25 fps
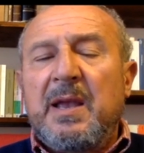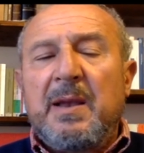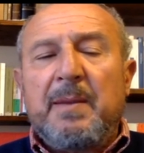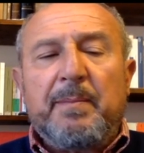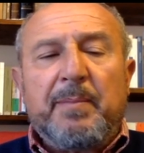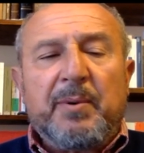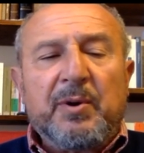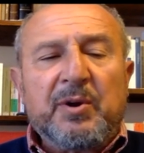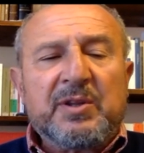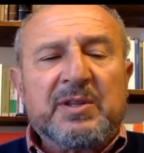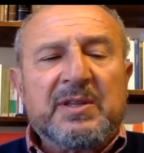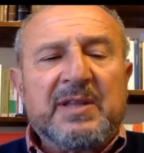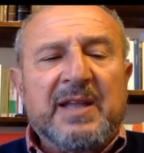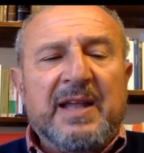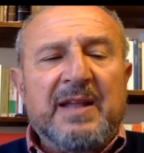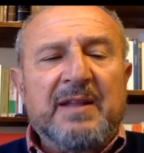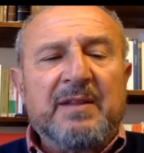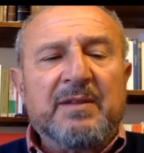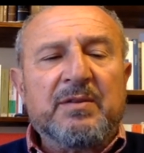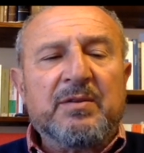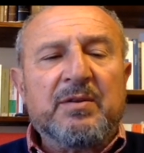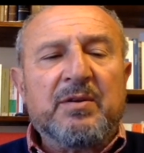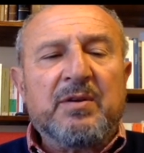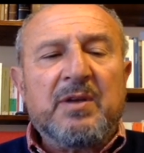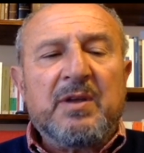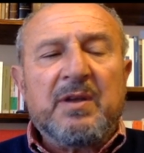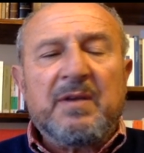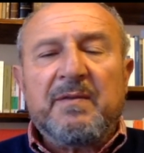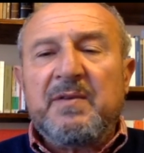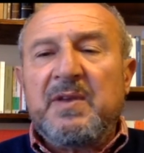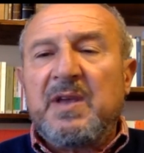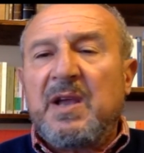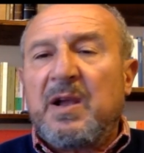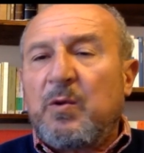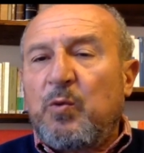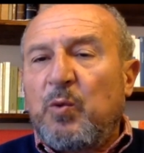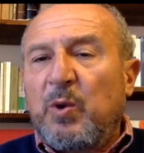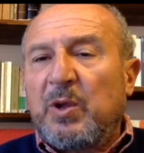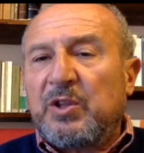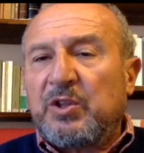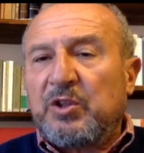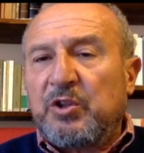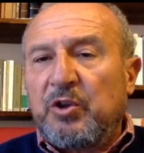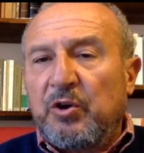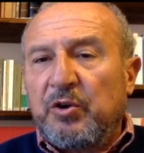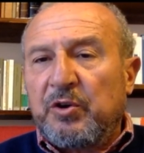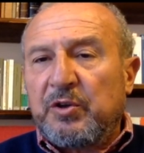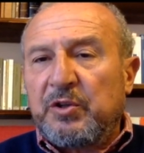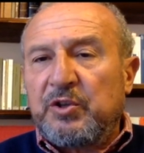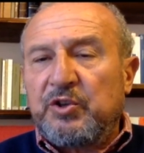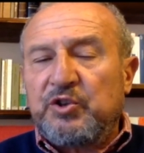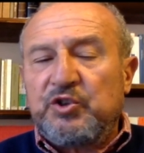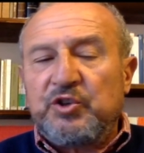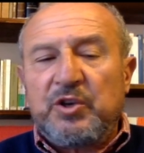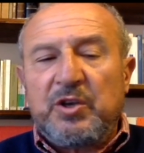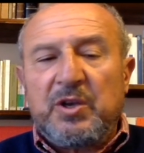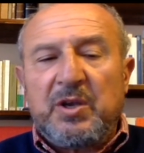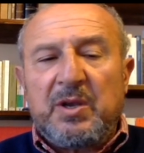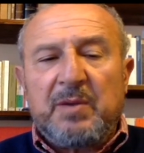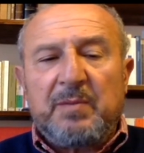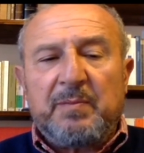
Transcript: portando via 14